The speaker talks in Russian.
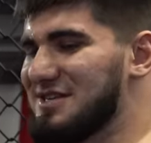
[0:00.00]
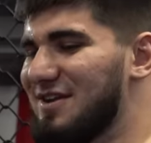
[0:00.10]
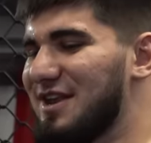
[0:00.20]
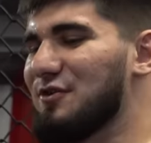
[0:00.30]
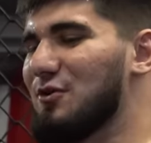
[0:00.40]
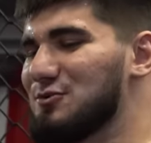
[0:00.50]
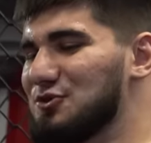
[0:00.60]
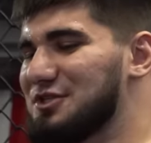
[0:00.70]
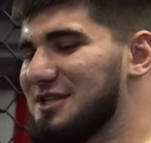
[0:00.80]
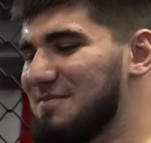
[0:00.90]
заявление в каком
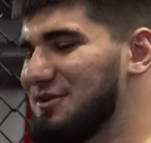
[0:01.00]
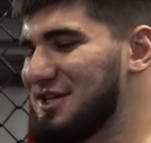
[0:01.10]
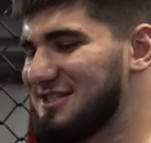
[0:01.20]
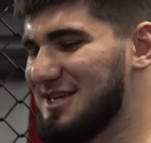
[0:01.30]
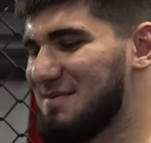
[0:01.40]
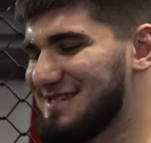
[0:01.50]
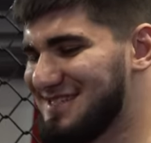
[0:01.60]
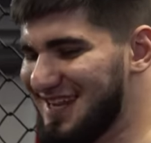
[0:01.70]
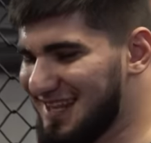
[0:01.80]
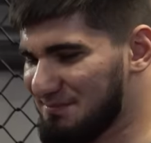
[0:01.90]
случае ты напишешь? Если тебя
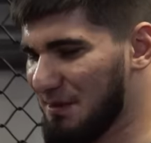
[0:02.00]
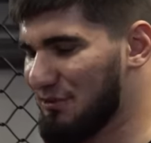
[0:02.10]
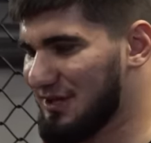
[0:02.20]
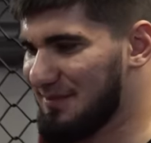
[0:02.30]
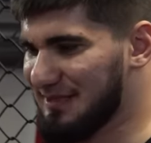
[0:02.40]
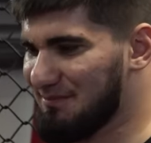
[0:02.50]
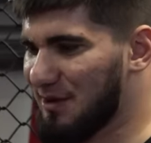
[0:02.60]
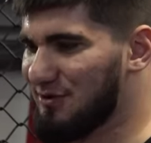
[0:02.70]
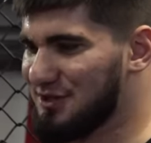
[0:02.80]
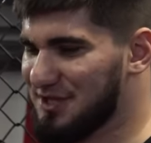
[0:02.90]
сильно побьют, либо там
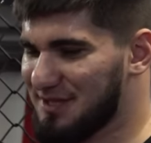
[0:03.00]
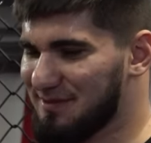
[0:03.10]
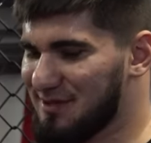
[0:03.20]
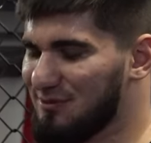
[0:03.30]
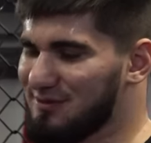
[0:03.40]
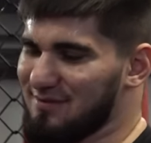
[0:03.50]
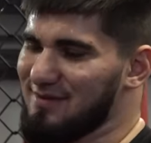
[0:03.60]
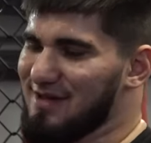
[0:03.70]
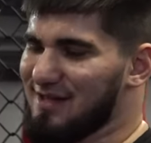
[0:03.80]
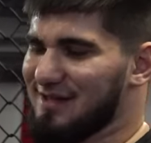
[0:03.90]
пару лечей тебе тут там